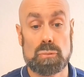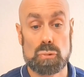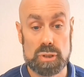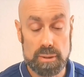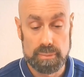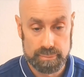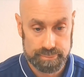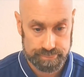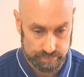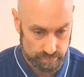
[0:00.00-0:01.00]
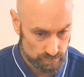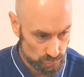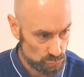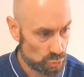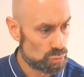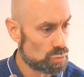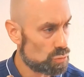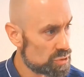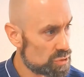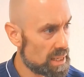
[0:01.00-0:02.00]
aussi, donc
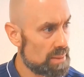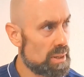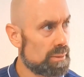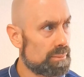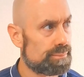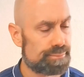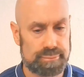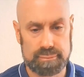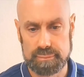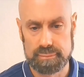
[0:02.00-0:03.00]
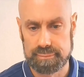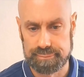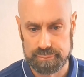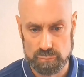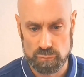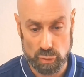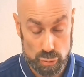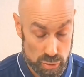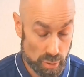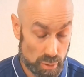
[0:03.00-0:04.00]
tous ces gamins, tous
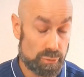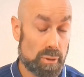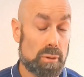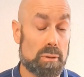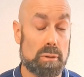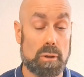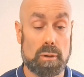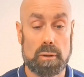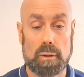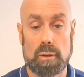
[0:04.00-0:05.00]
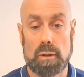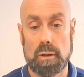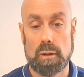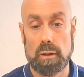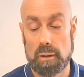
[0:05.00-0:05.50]
ces enfants euh,